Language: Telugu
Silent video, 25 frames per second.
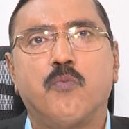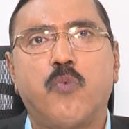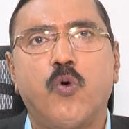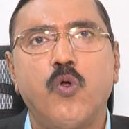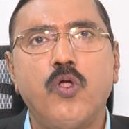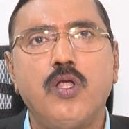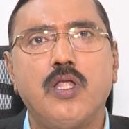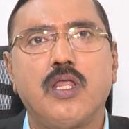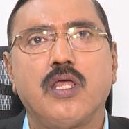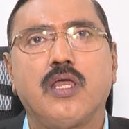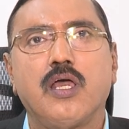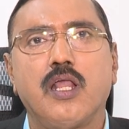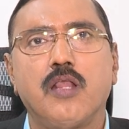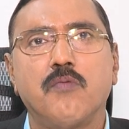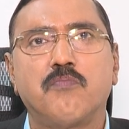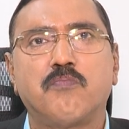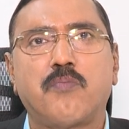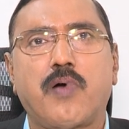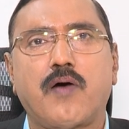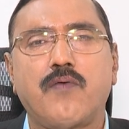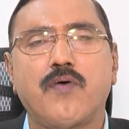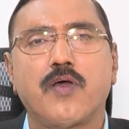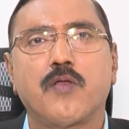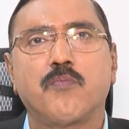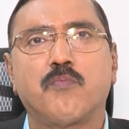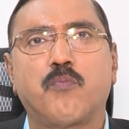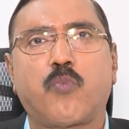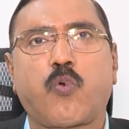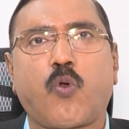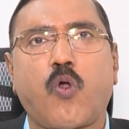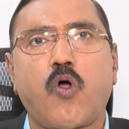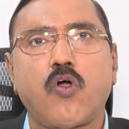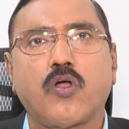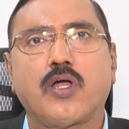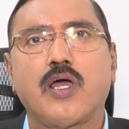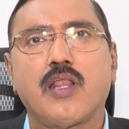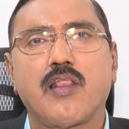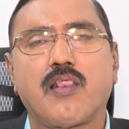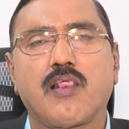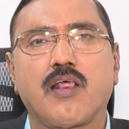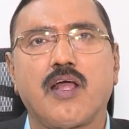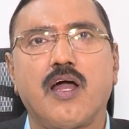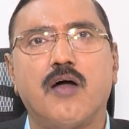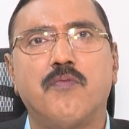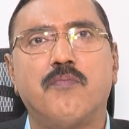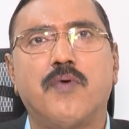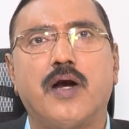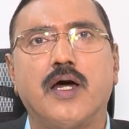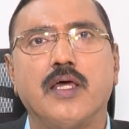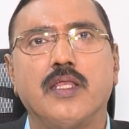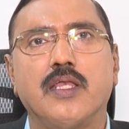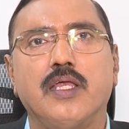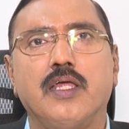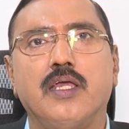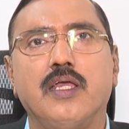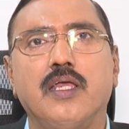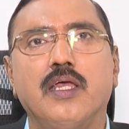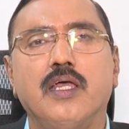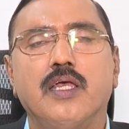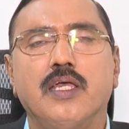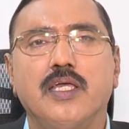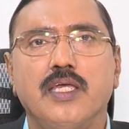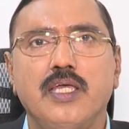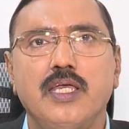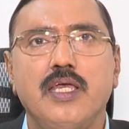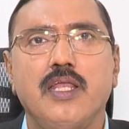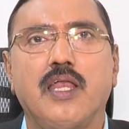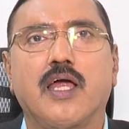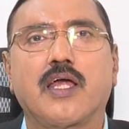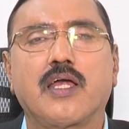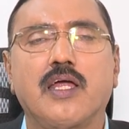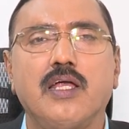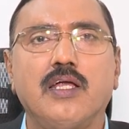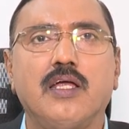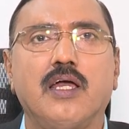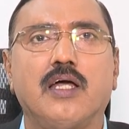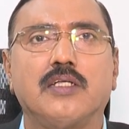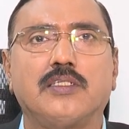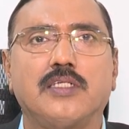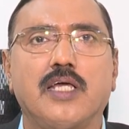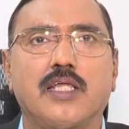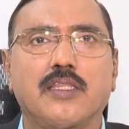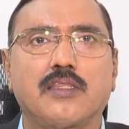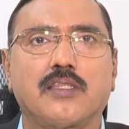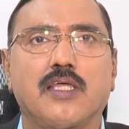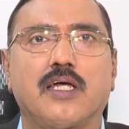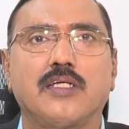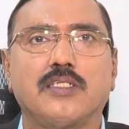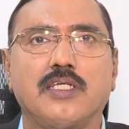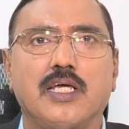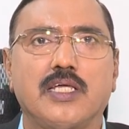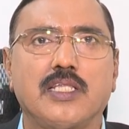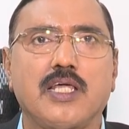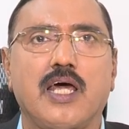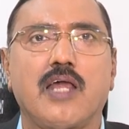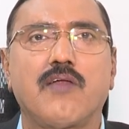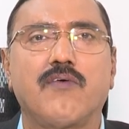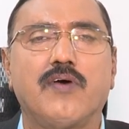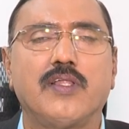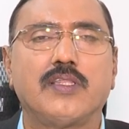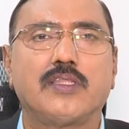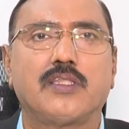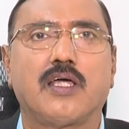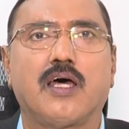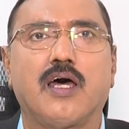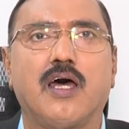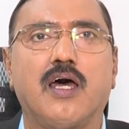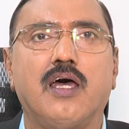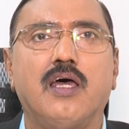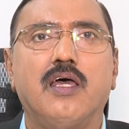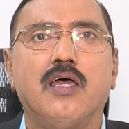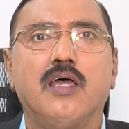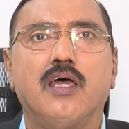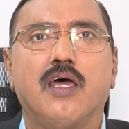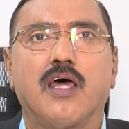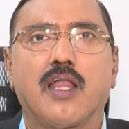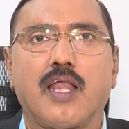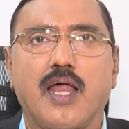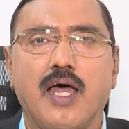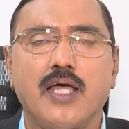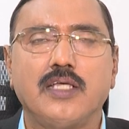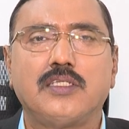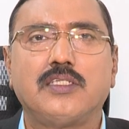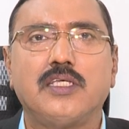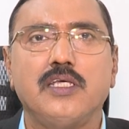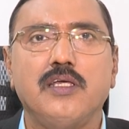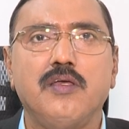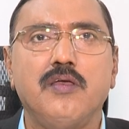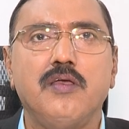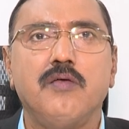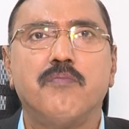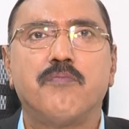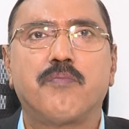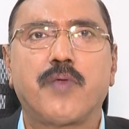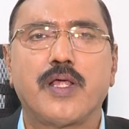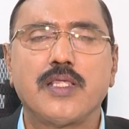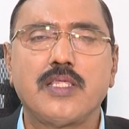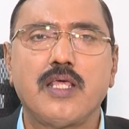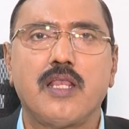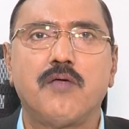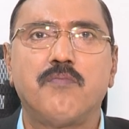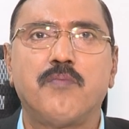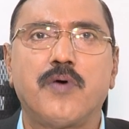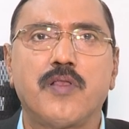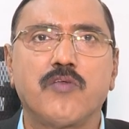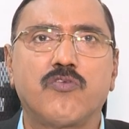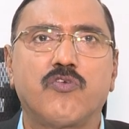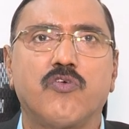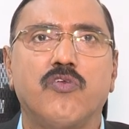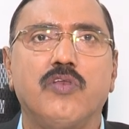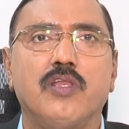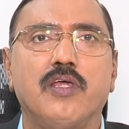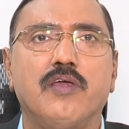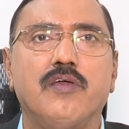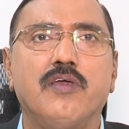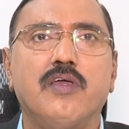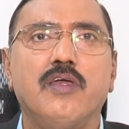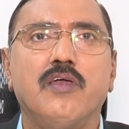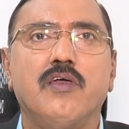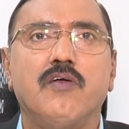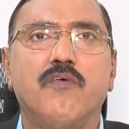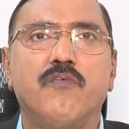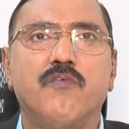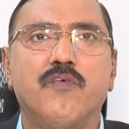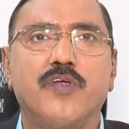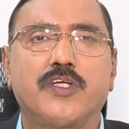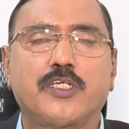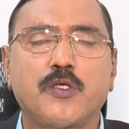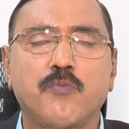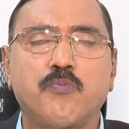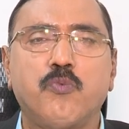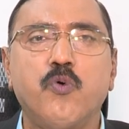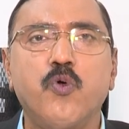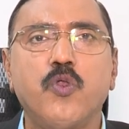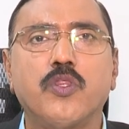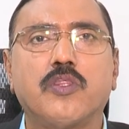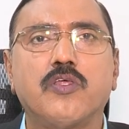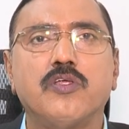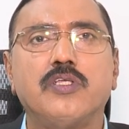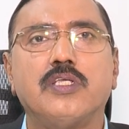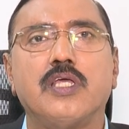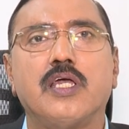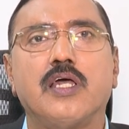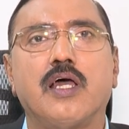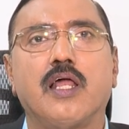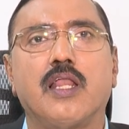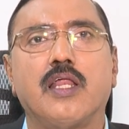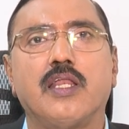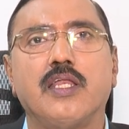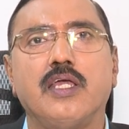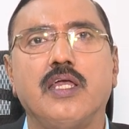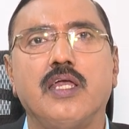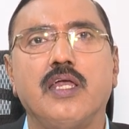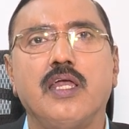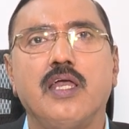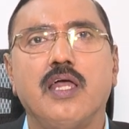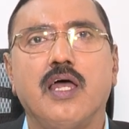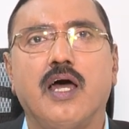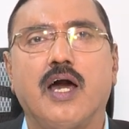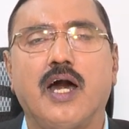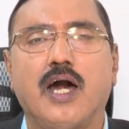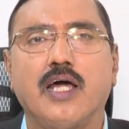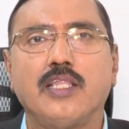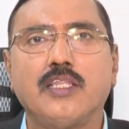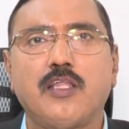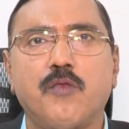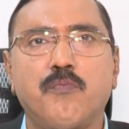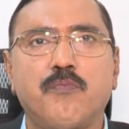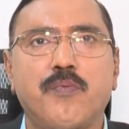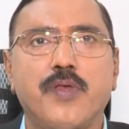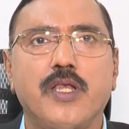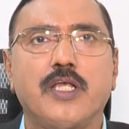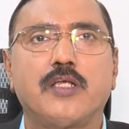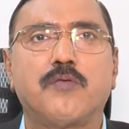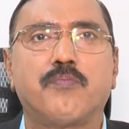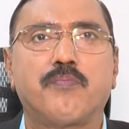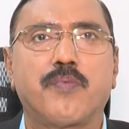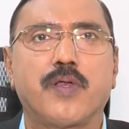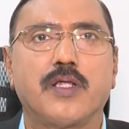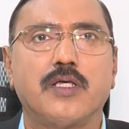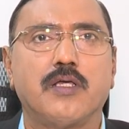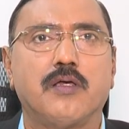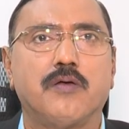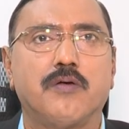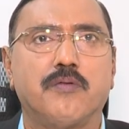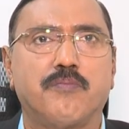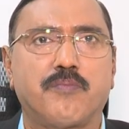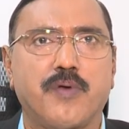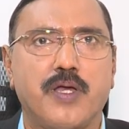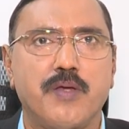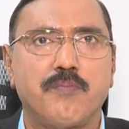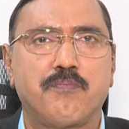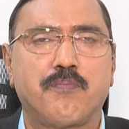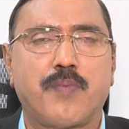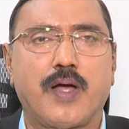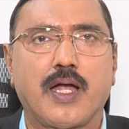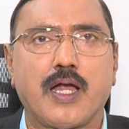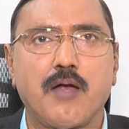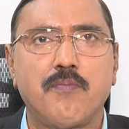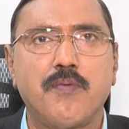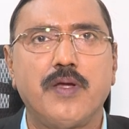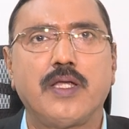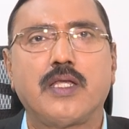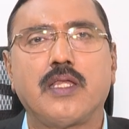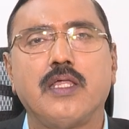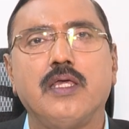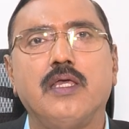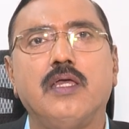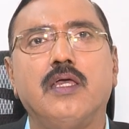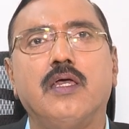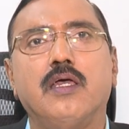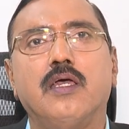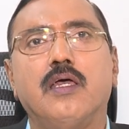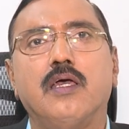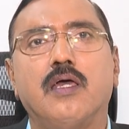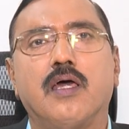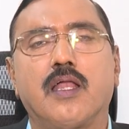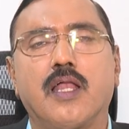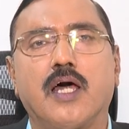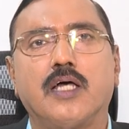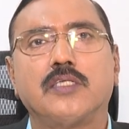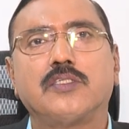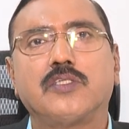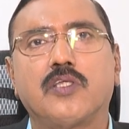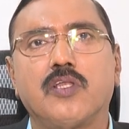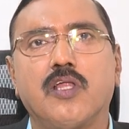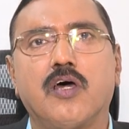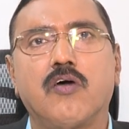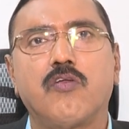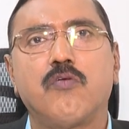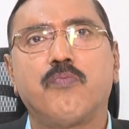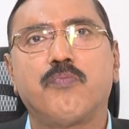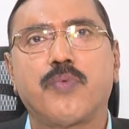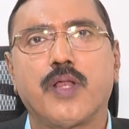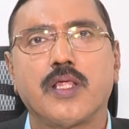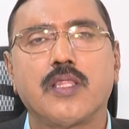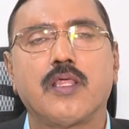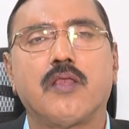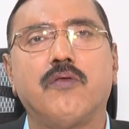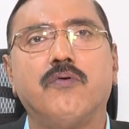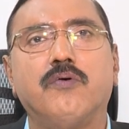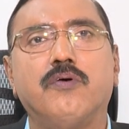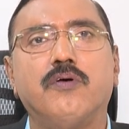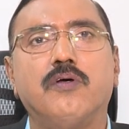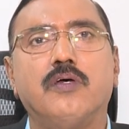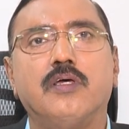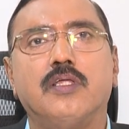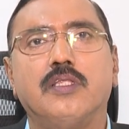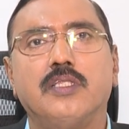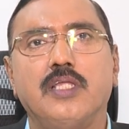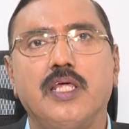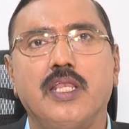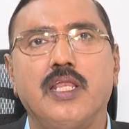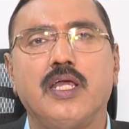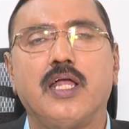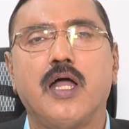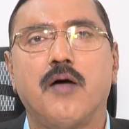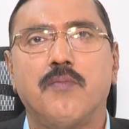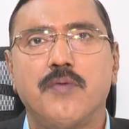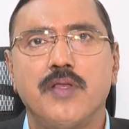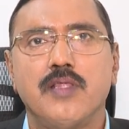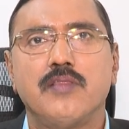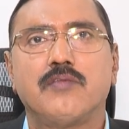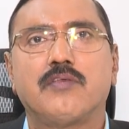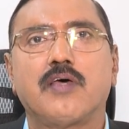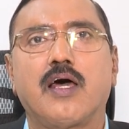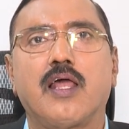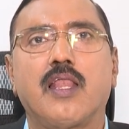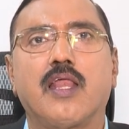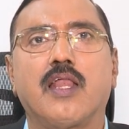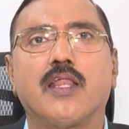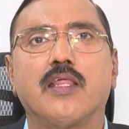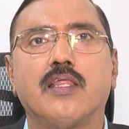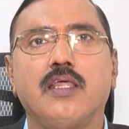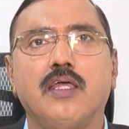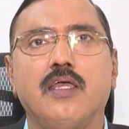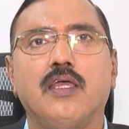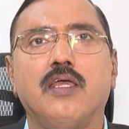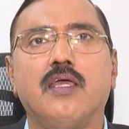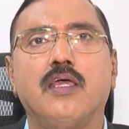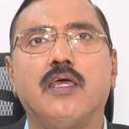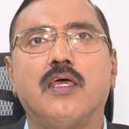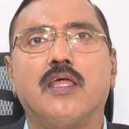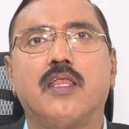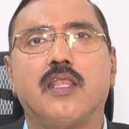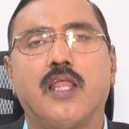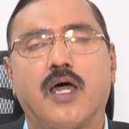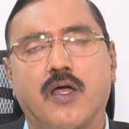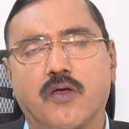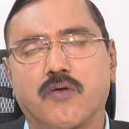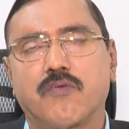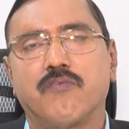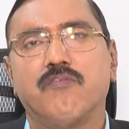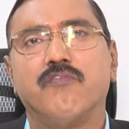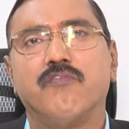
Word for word: పొలిటికల్ పవర్ బ్రోకర్స్గా మారి ఈ రకంగా చెత్త చెదారమంతా రాసి ప్రజల మనసుల్ని విషపూరితం చేయాలని ఆంధ్రప్రదేశ్ ప్రజలపై పగబట్టి రాస్తున్నారు ప్రజలు దీన్ని గమనించాలన్నది నాకు